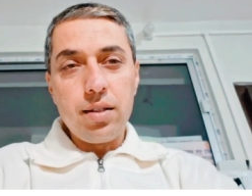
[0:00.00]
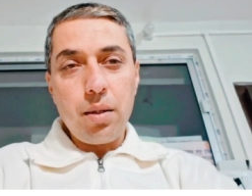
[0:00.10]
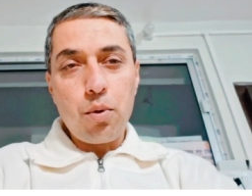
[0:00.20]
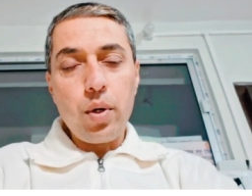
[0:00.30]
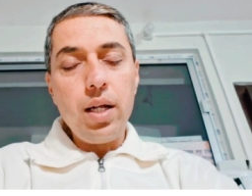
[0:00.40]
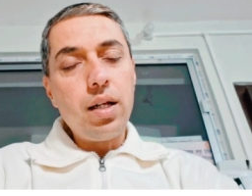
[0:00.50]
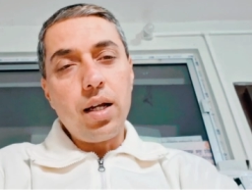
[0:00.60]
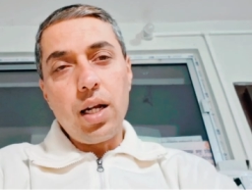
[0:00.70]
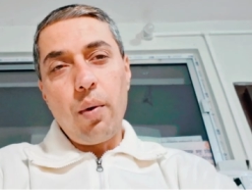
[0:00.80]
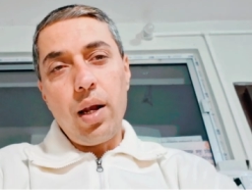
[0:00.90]
सबको हील
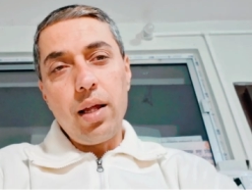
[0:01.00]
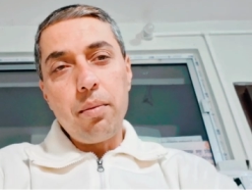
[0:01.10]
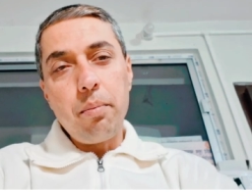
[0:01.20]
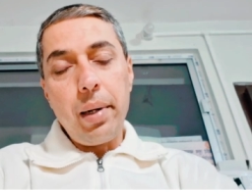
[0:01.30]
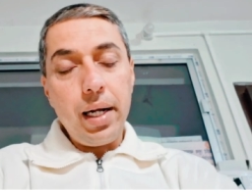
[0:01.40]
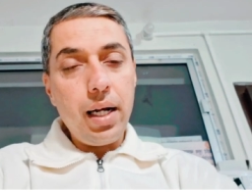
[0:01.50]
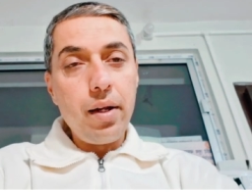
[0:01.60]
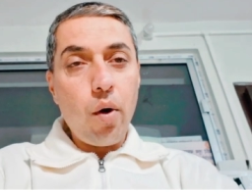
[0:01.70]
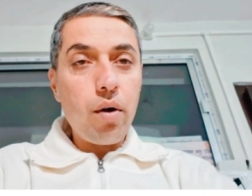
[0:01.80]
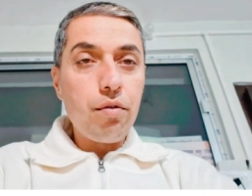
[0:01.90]
करने वाले
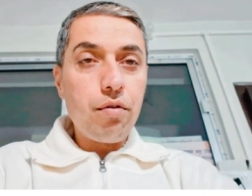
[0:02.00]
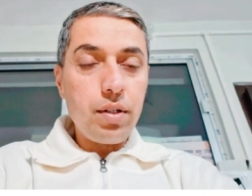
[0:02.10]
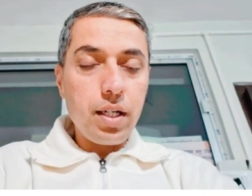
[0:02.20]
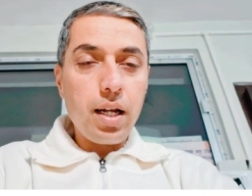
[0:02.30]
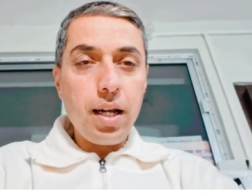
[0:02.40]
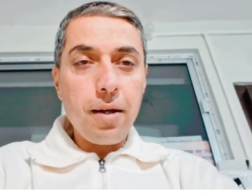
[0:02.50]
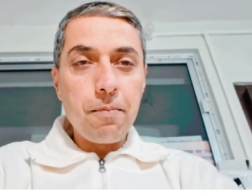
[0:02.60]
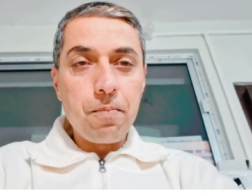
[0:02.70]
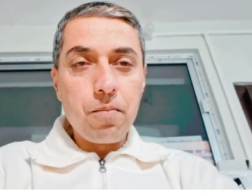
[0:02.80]
मेंटली और फिज़िकली